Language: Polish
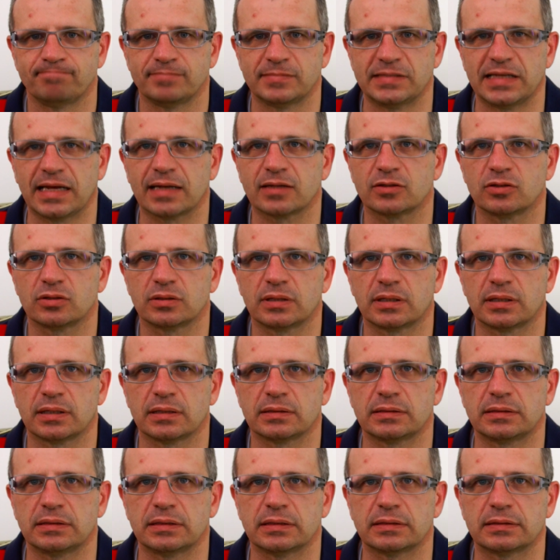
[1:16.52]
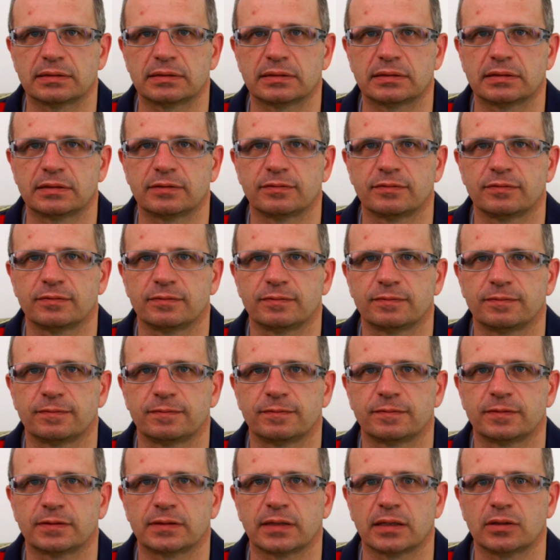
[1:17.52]
Jak to teraz jest
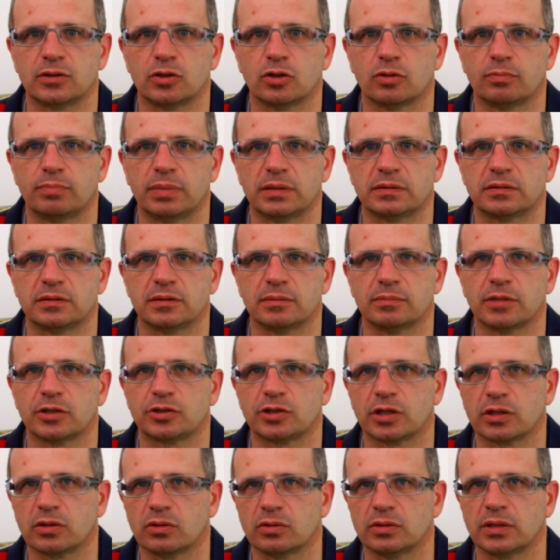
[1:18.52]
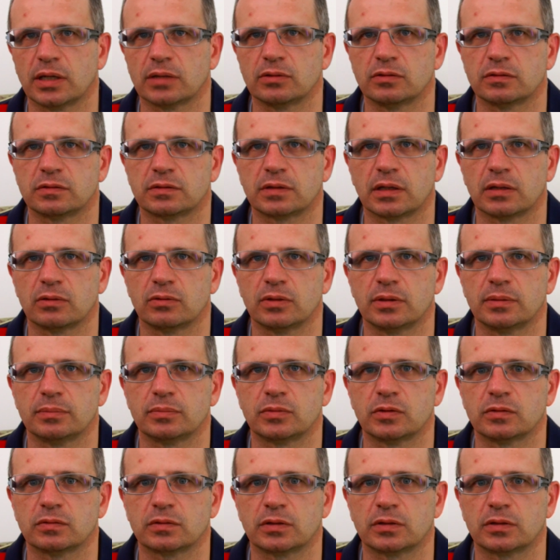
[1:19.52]
w stanie obecnym? Dlaczego ja dostałem to